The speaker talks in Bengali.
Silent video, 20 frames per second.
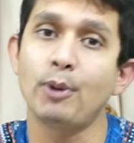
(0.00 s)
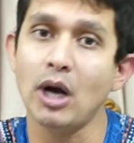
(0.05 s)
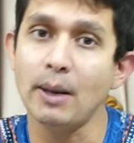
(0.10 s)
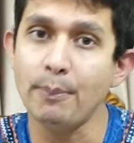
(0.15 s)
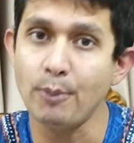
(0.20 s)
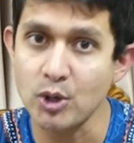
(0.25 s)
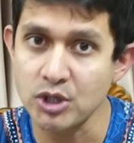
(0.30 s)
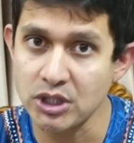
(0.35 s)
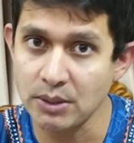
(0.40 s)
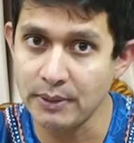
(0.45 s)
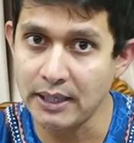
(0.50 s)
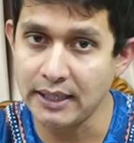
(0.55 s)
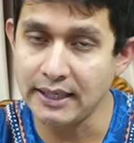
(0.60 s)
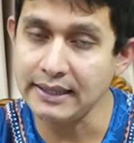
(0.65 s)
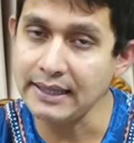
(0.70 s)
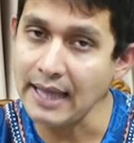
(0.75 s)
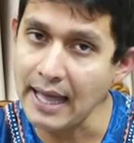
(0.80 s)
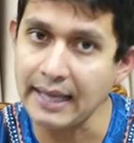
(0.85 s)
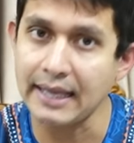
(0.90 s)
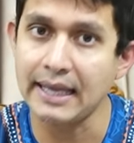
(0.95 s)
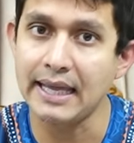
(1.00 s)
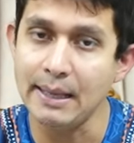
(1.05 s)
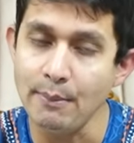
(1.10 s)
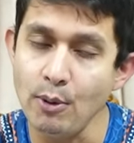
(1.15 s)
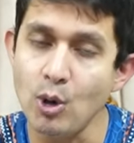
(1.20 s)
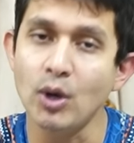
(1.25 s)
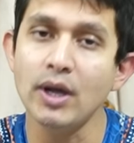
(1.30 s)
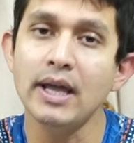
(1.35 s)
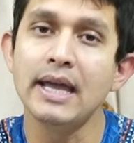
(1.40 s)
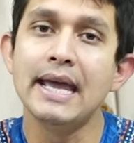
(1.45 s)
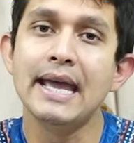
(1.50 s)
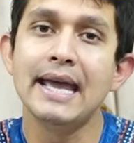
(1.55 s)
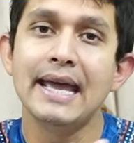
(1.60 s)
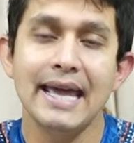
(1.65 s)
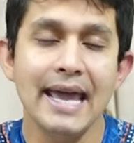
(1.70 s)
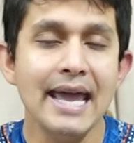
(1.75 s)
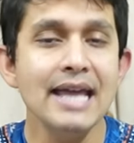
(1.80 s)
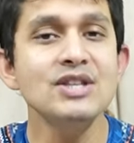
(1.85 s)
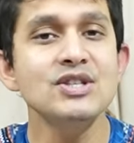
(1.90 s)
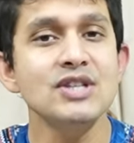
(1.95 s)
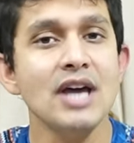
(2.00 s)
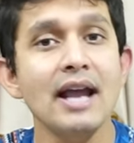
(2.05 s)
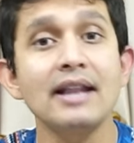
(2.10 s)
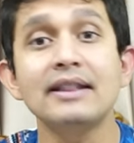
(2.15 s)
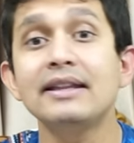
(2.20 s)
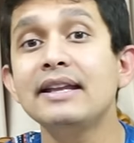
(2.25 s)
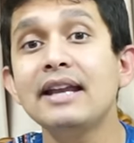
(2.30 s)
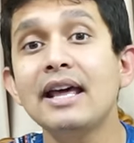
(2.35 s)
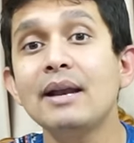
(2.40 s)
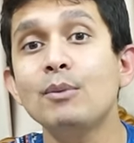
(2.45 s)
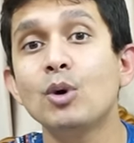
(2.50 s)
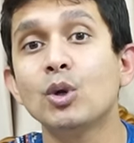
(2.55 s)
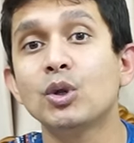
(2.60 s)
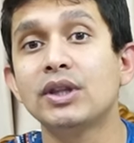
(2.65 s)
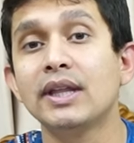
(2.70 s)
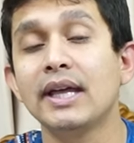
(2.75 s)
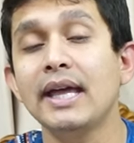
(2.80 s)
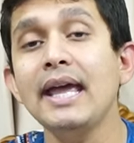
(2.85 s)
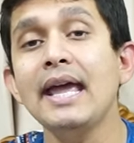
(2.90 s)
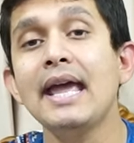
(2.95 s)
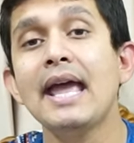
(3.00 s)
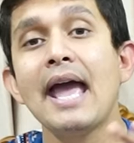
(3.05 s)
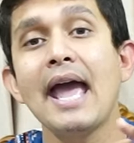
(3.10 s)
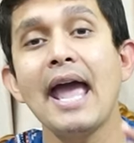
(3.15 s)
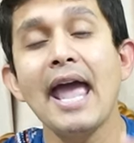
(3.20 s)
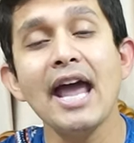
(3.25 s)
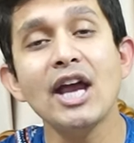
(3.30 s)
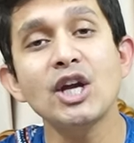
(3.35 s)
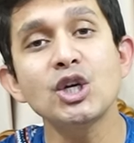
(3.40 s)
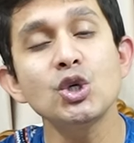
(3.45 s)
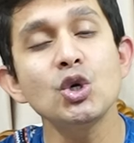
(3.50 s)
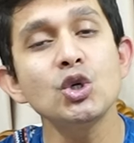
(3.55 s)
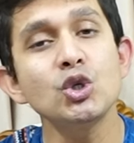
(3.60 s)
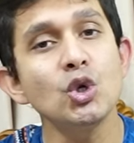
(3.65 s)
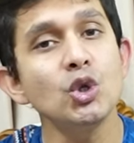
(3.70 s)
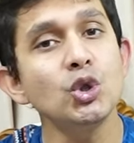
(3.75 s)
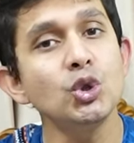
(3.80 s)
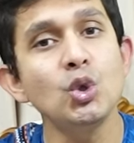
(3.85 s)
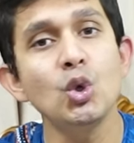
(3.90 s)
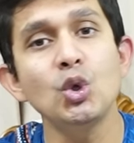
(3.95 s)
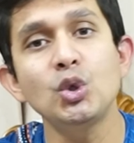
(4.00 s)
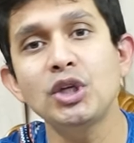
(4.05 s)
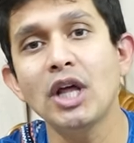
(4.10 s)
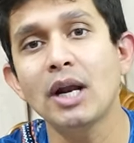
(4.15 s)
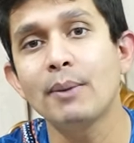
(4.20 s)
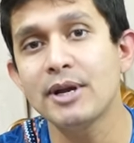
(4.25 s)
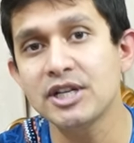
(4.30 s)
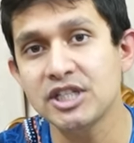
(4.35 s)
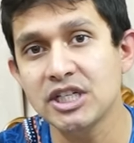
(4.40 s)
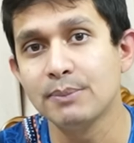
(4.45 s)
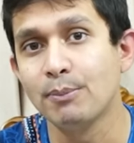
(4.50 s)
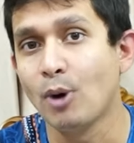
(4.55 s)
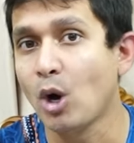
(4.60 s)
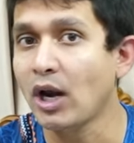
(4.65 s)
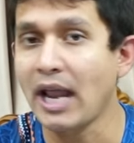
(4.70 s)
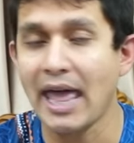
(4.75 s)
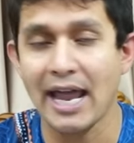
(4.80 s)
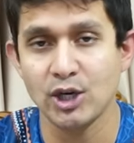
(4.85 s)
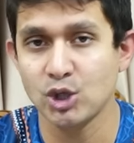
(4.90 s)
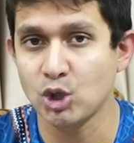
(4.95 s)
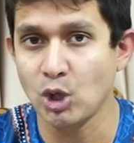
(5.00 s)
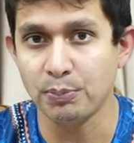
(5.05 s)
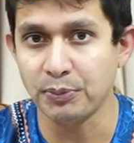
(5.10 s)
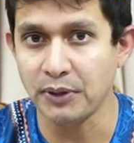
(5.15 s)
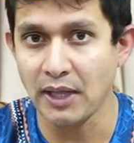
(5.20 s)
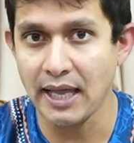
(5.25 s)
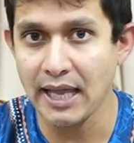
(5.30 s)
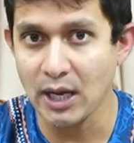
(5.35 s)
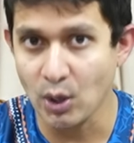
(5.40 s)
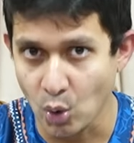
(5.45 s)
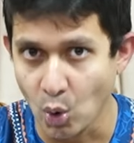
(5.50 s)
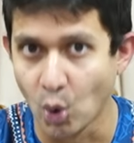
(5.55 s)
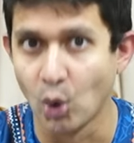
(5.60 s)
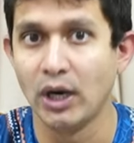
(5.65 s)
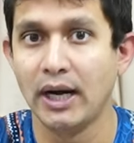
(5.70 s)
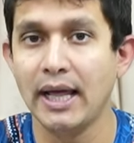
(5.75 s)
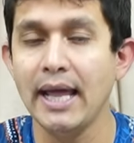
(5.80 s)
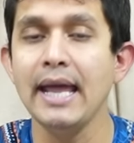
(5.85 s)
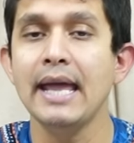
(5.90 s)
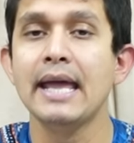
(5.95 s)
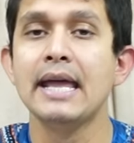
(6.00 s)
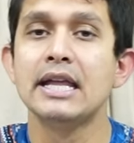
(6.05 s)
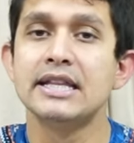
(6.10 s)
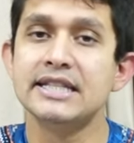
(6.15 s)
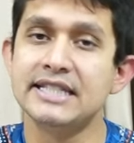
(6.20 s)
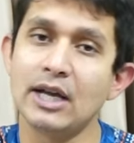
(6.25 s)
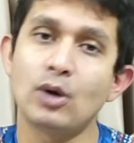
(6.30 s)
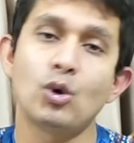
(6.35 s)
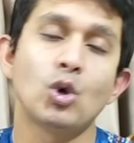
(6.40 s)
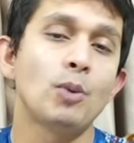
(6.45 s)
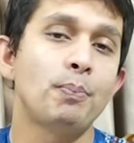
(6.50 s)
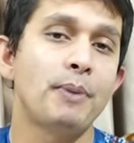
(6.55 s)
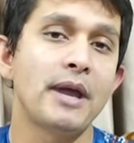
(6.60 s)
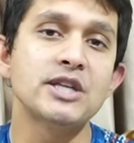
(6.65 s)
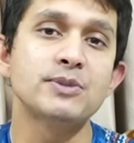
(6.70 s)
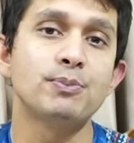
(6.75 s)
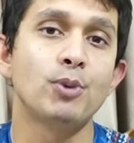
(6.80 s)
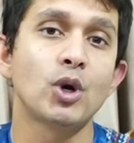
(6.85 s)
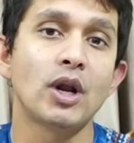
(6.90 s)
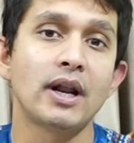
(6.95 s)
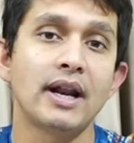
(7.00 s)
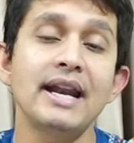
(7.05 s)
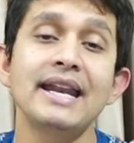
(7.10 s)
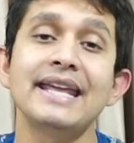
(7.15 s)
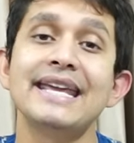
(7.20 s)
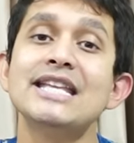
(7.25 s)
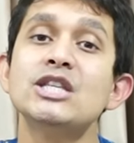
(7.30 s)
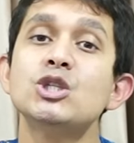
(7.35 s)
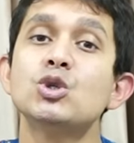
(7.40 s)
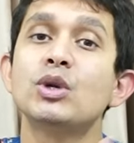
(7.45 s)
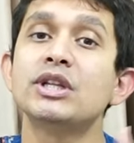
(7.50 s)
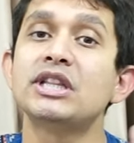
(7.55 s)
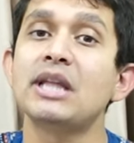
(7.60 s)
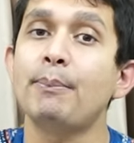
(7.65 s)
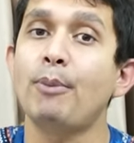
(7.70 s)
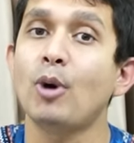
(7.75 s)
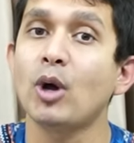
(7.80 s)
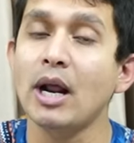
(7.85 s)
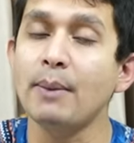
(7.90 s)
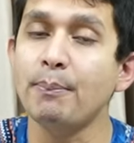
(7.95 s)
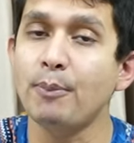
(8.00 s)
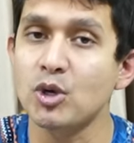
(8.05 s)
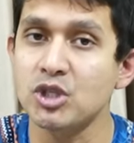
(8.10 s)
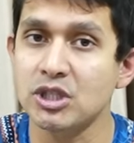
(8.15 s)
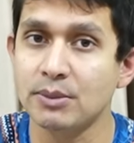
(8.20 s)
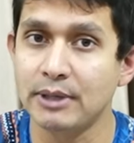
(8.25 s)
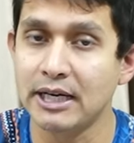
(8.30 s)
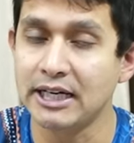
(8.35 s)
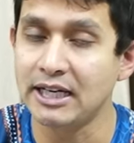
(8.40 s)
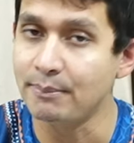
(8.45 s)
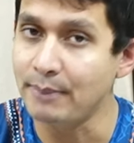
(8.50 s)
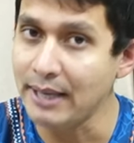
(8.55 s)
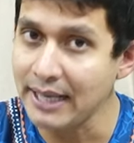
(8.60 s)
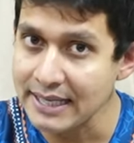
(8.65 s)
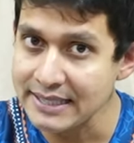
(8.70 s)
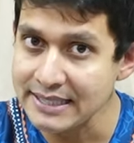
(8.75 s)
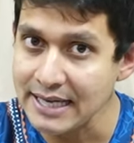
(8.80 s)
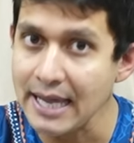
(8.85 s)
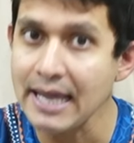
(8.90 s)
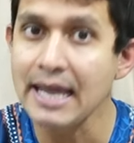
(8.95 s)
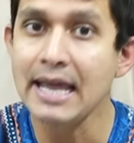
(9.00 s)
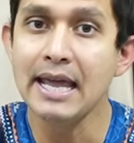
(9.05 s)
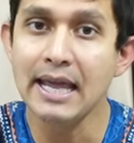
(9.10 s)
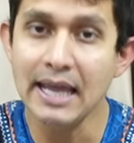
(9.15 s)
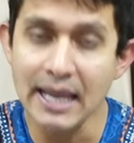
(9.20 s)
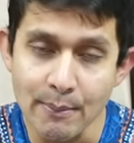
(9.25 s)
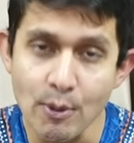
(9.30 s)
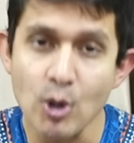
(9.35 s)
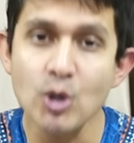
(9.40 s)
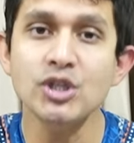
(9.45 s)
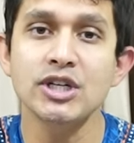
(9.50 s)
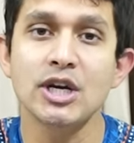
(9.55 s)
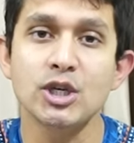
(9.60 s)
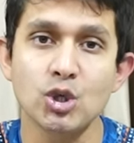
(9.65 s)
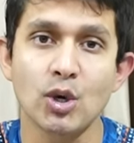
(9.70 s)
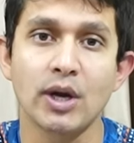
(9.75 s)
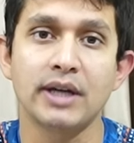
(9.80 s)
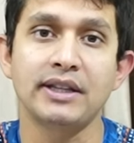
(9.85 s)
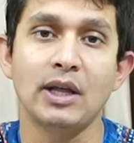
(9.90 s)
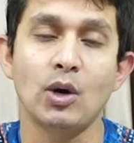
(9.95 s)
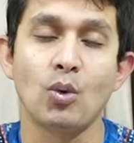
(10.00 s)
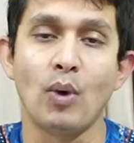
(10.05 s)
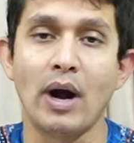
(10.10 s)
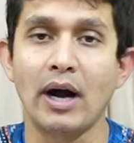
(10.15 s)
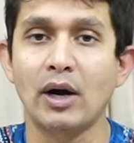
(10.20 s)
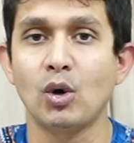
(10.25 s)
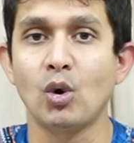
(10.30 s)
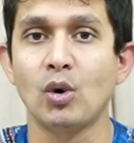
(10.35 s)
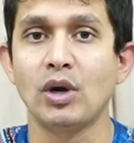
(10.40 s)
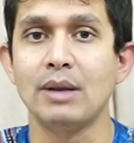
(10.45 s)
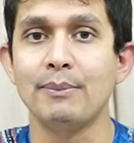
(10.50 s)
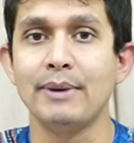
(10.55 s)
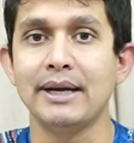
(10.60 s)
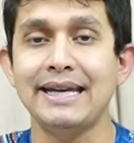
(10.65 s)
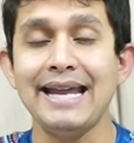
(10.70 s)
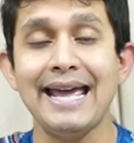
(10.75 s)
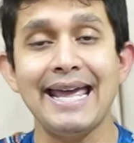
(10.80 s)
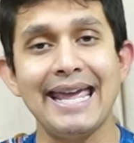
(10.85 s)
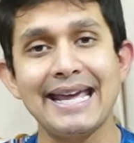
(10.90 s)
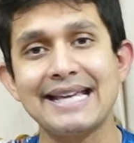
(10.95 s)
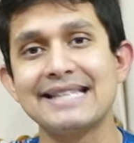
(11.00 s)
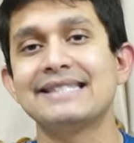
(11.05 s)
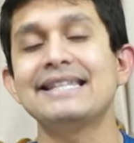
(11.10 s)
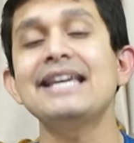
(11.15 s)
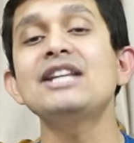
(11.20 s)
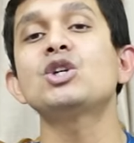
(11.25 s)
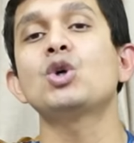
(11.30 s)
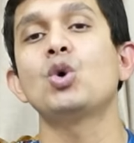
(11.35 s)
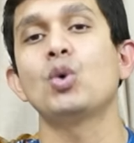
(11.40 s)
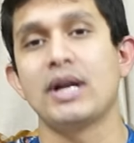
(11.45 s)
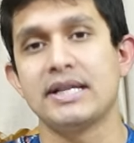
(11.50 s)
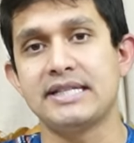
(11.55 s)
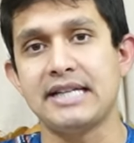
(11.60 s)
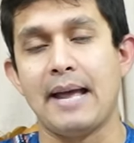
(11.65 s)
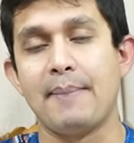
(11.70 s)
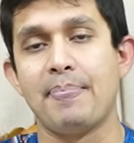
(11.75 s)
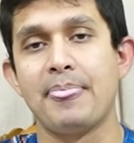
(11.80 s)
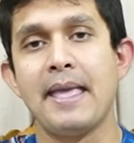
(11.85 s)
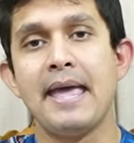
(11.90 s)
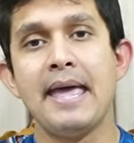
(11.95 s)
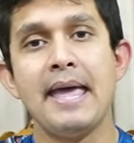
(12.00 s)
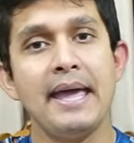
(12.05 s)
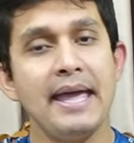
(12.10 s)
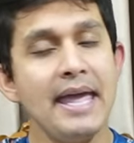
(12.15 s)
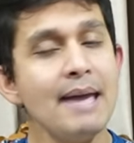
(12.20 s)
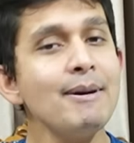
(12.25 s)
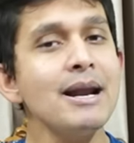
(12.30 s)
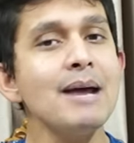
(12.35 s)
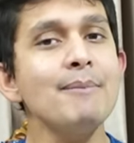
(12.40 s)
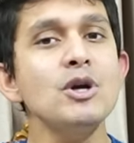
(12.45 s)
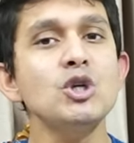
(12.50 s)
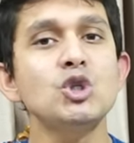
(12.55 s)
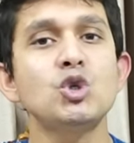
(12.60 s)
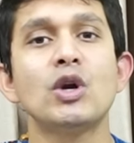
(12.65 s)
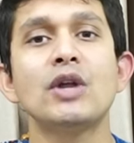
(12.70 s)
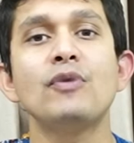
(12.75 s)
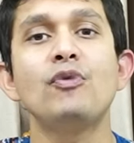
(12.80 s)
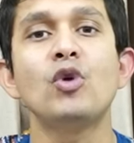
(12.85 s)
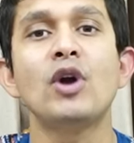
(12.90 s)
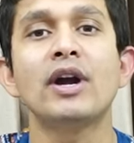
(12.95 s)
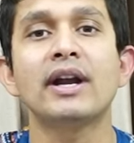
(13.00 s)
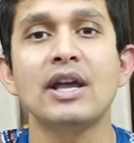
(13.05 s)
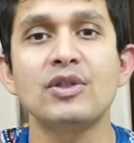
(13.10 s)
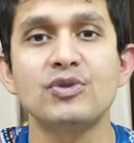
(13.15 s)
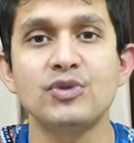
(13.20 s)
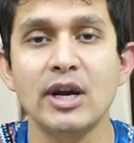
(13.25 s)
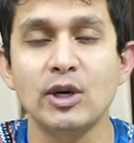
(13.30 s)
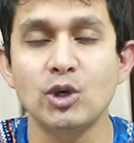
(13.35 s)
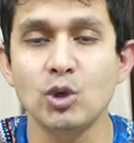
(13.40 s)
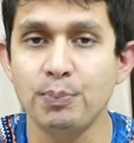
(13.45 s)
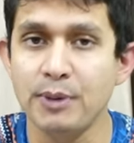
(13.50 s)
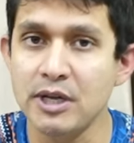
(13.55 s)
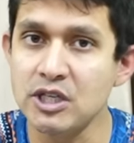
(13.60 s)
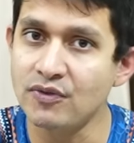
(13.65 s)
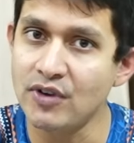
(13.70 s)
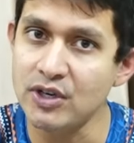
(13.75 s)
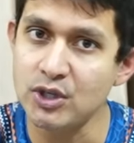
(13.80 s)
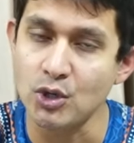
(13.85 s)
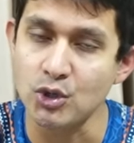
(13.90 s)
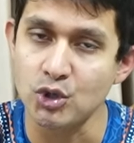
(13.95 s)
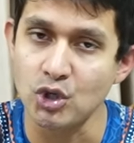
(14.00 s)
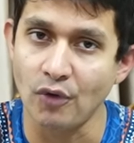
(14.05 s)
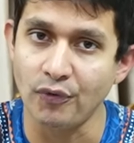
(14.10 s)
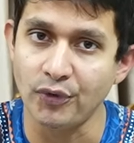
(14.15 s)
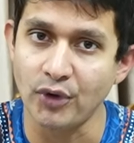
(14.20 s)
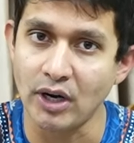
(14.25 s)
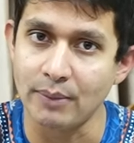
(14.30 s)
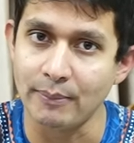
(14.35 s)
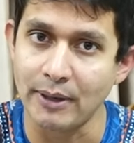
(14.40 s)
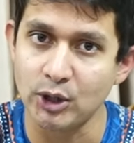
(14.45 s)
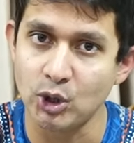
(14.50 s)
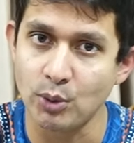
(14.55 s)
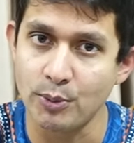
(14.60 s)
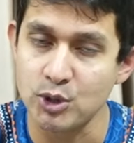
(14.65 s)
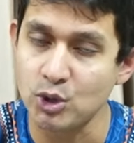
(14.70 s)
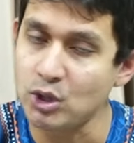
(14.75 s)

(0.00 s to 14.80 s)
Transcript: পড়ার পসিবিলিটি থাকে এবং এই চার দিনের মধ্যে একশো সত্তরটার বেশি বল এক সপ্তাহে করলে যে কোনো পেস বোলারের ইঞ্জুরিতে পড়ার পসিবিলিটি বেড়ে যায় এবং সেই সঙ্গে তার ওয়ার্কলোড লিমিটটা এক্সিড করে যায় এবার আমরা শরীফুলের ক্ষেত্রে একটু পিচ ভিশন সফটওয়্যারের মাধ্যমে